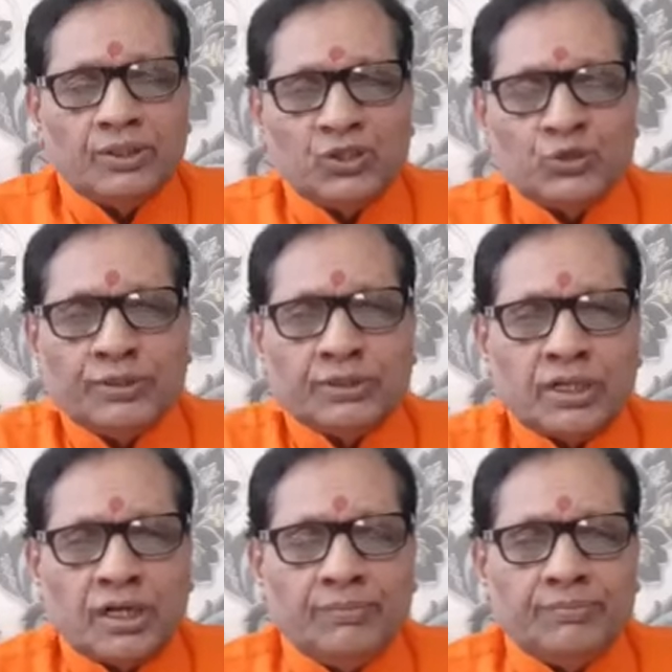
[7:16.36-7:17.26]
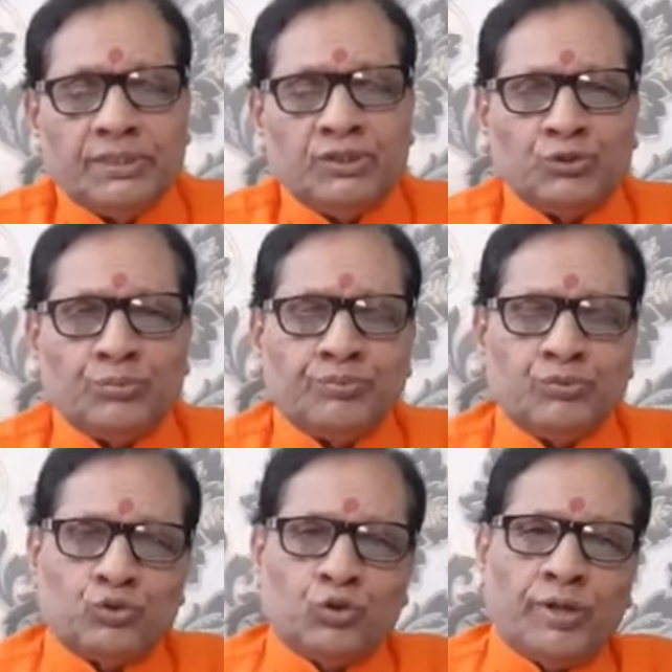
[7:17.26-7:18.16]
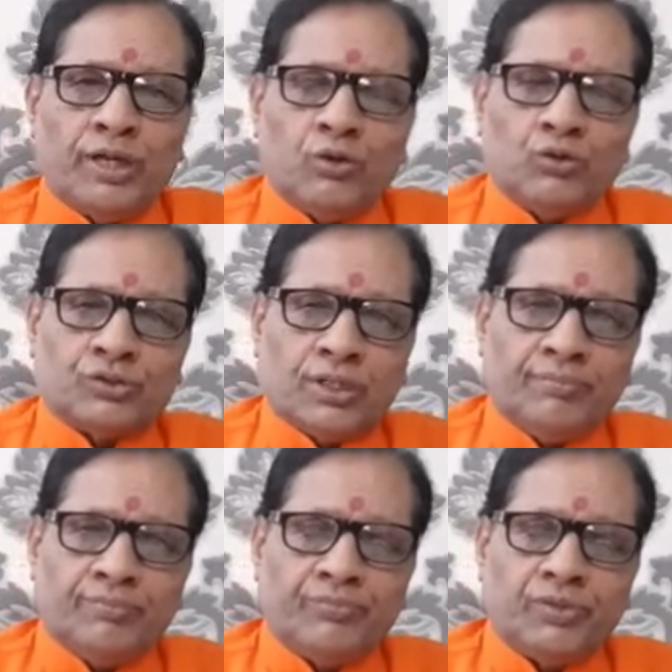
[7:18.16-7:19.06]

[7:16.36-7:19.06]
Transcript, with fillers: इस मंत्र का आप यदि सुबह और शाम